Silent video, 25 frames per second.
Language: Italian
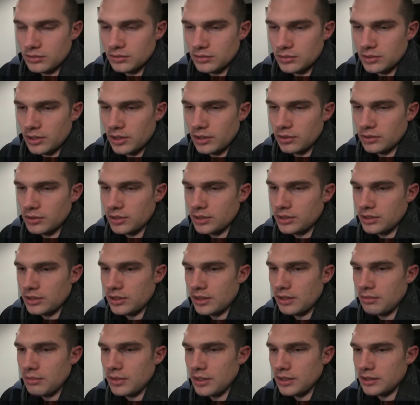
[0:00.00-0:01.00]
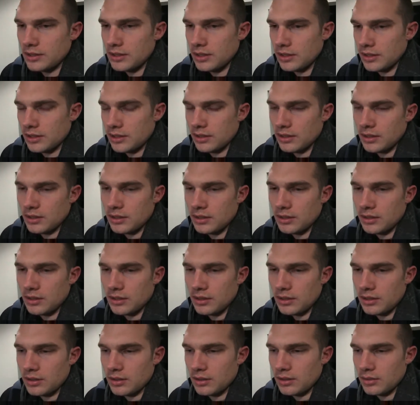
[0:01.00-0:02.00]
cioè lo decide il mister,
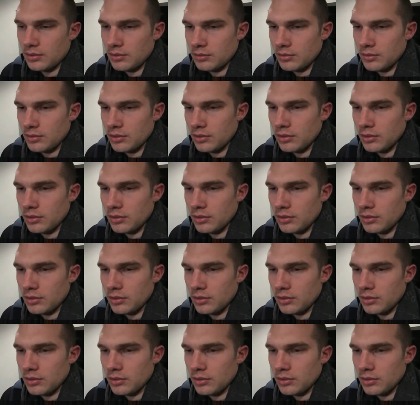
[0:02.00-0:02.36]
eh,